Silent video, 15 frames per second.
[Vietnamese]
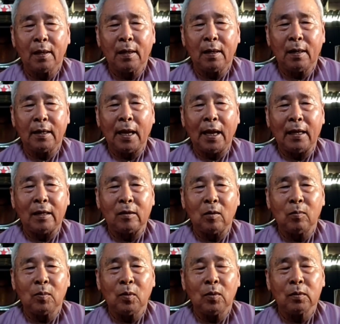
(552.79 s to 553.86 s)
à, ngài
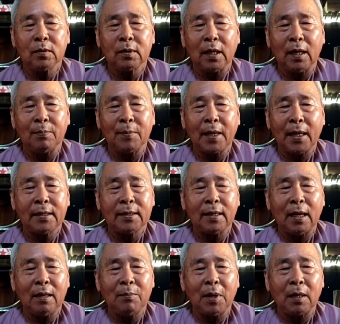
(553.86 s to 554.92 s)
cũng muốn tìm cách
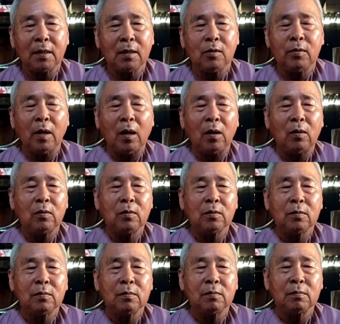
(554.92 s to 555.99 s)
để mà cứu độ
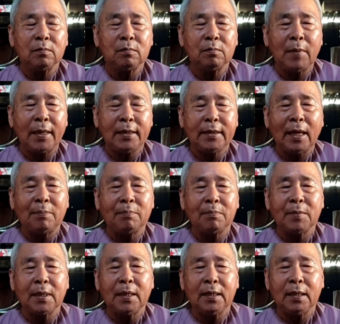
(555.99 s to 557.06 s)
mấy trăm
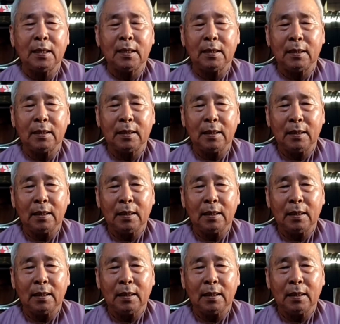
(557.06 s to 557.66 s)
cái cái